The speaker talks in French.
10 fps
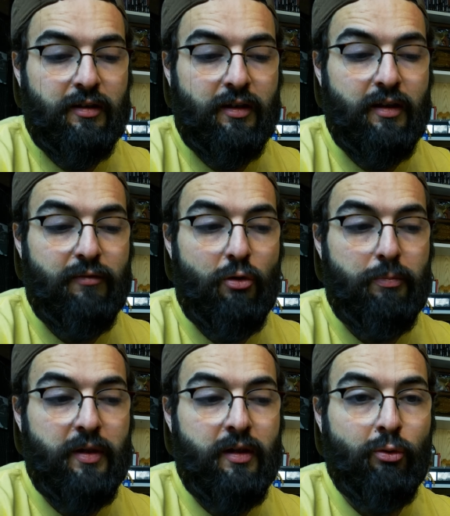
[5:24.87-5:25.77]
est
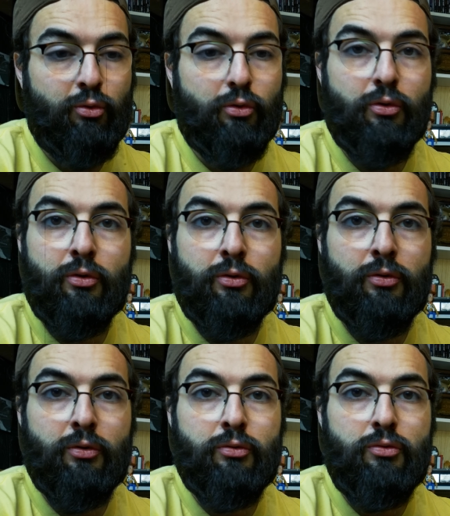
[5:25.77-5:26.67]
développé autour d'une
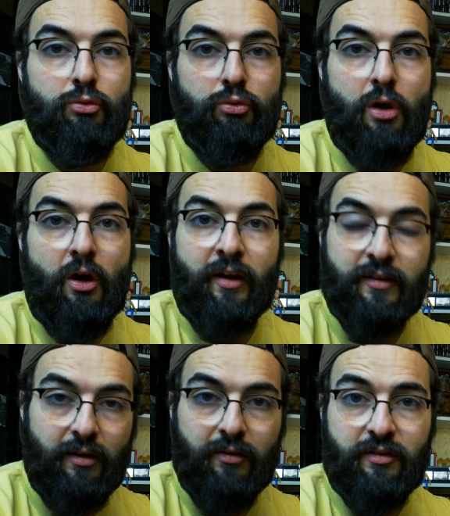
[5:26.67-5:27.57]
de, d'une douleur
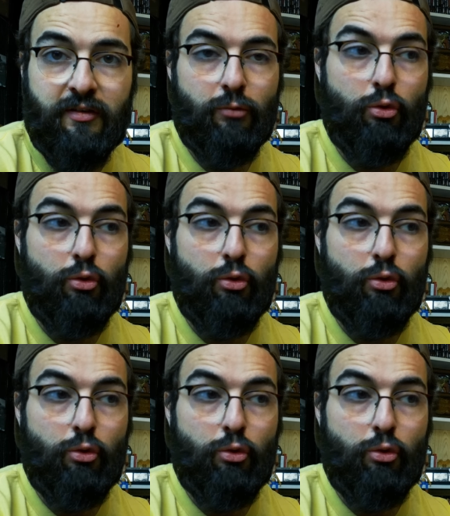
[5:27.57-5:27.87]
intense,